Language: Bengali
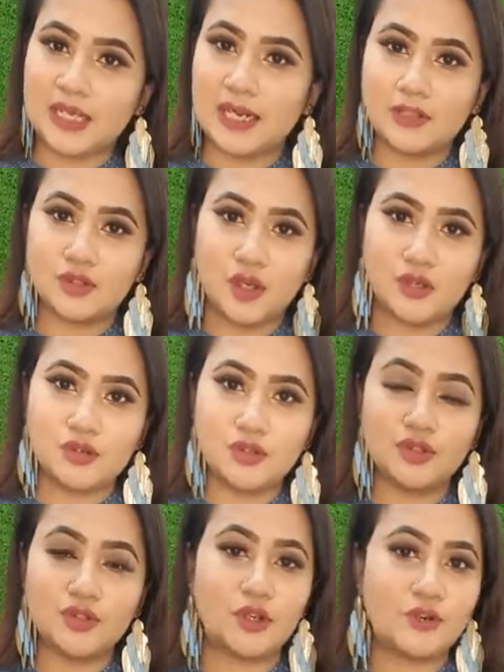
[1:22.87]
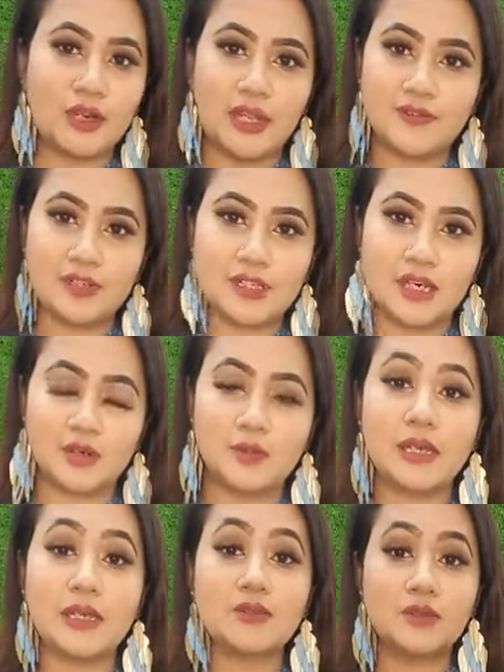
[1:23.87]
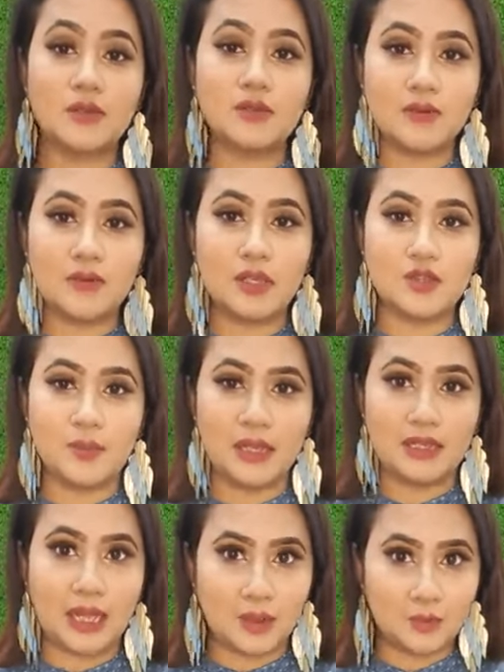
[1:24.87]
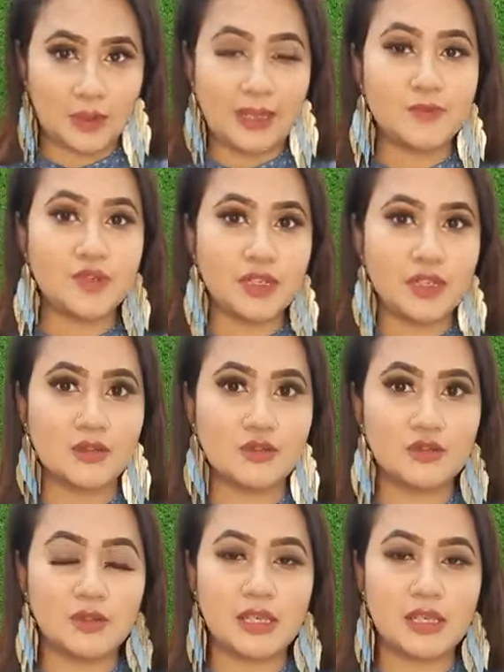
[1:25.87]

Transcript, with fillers: যারা জয়েন করছো জয়েন করো লাইফটা শেয়ার করতে এক্সক্লুসিভ কিছু বেল দেখাবো ক্যাপশনে কিন্তু